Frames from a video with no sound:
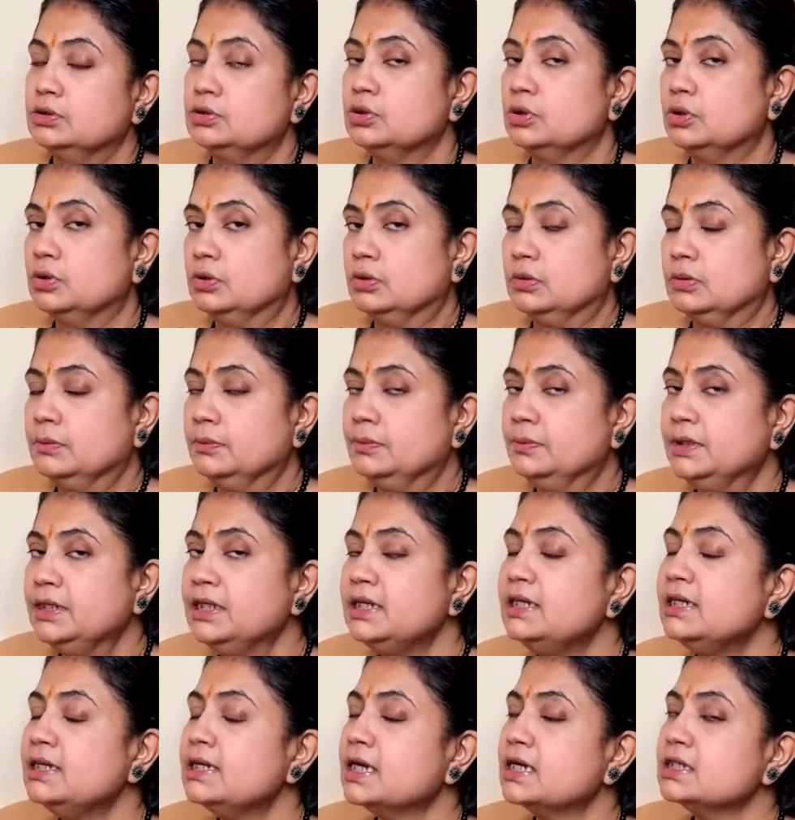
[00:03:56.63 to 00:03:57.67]
তো
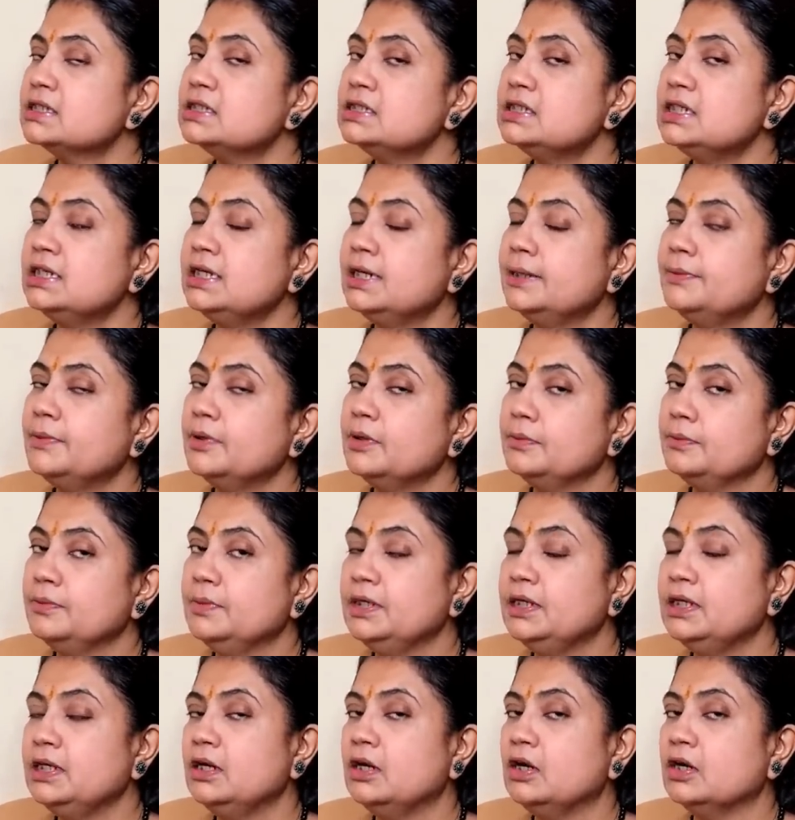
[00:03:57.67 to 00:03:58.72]
মিন রাশি এবং
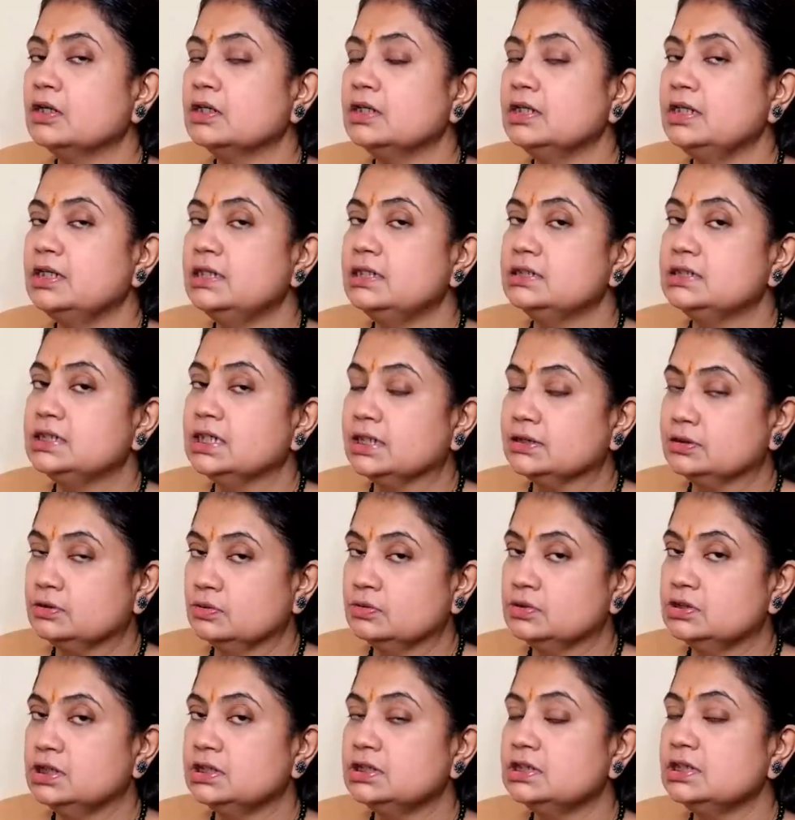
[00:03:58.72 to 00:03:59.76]
মিন লগ্নের
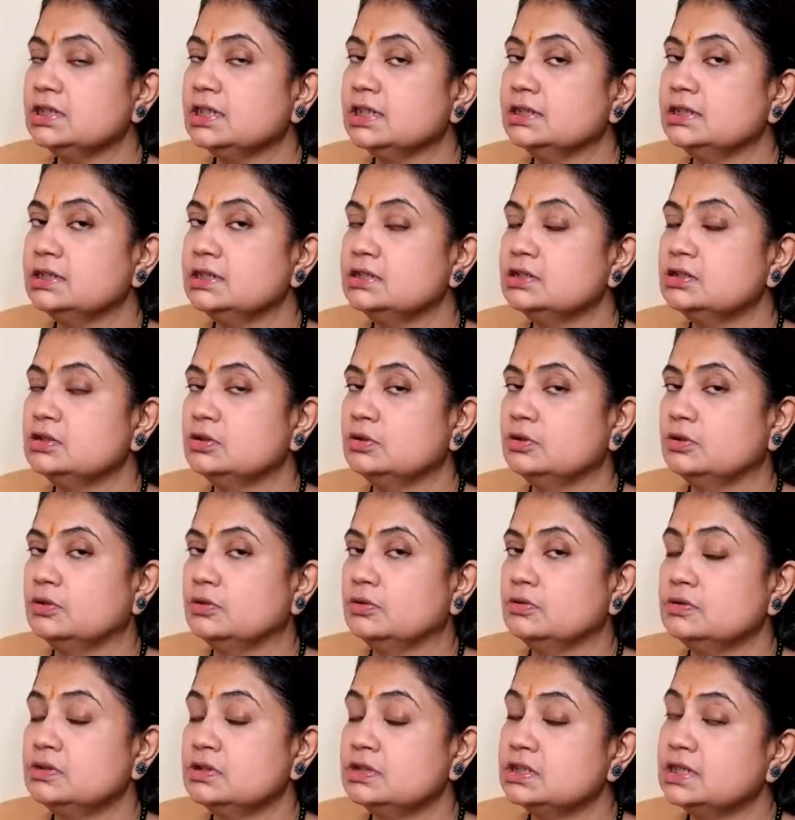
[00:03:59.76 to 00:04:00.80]
জাতক জাতিকাদের জন্য
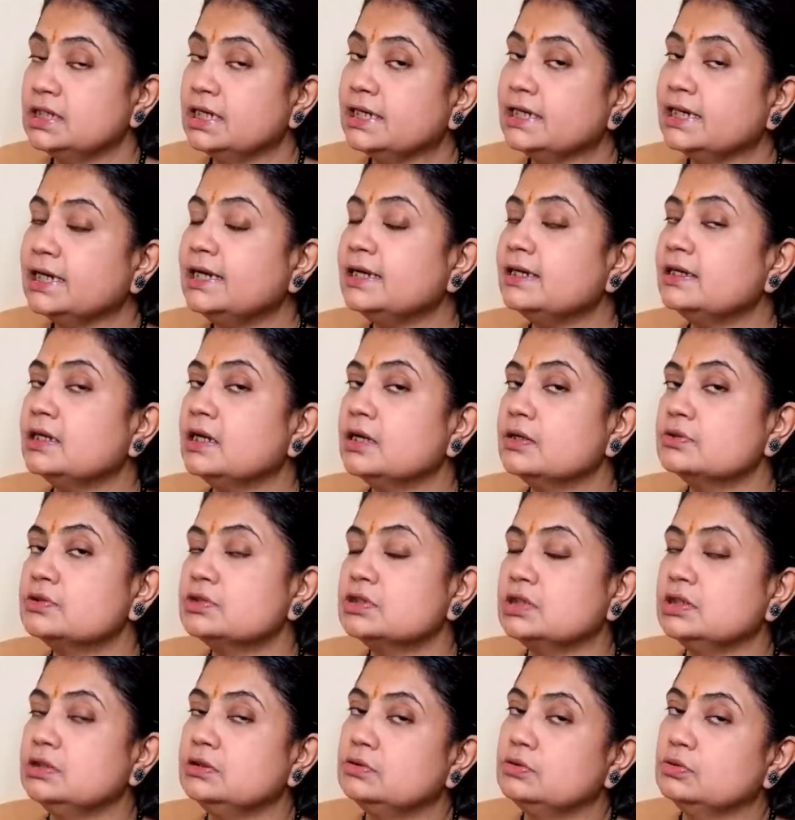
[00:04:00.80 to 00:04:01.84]
সেকেন্ড হাউস
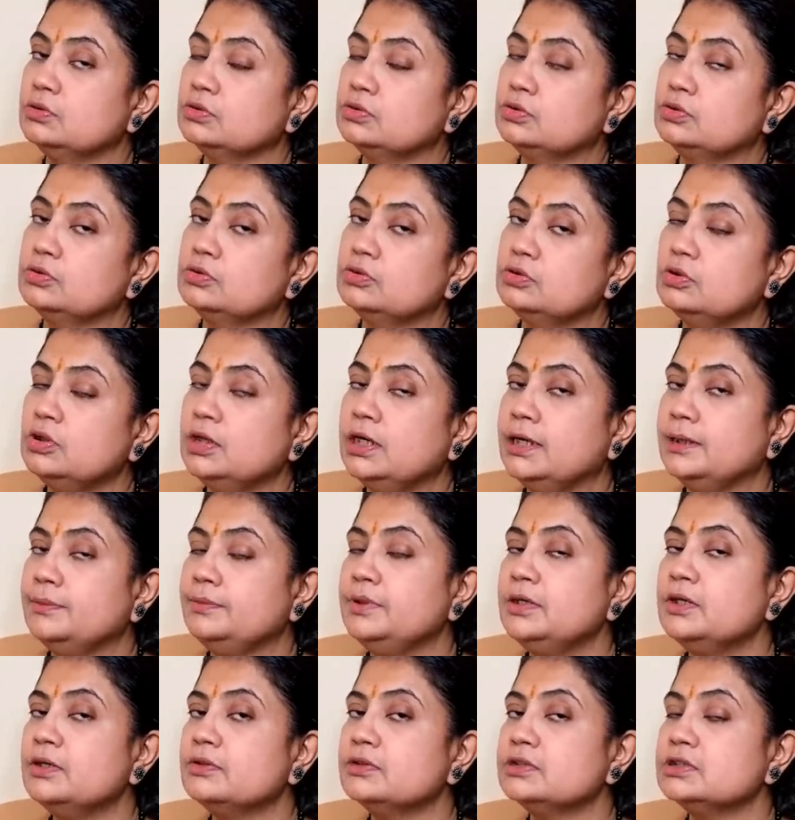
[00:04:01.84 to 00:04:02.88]
কিন্তু অত্যন্ত
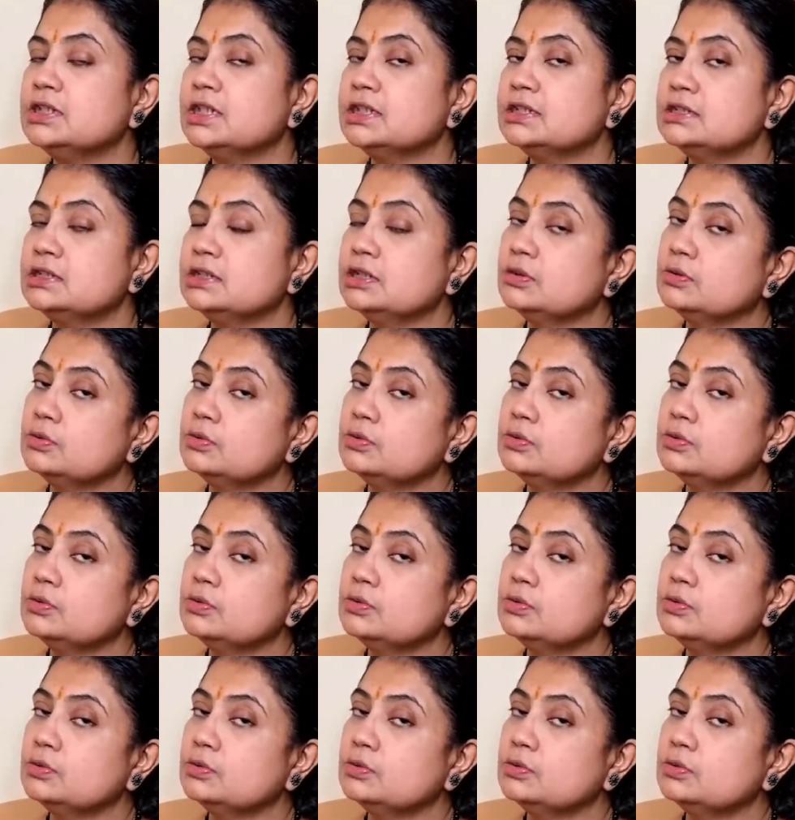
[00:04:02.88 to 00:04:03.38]
হেভি হয়ে যাচ্ছে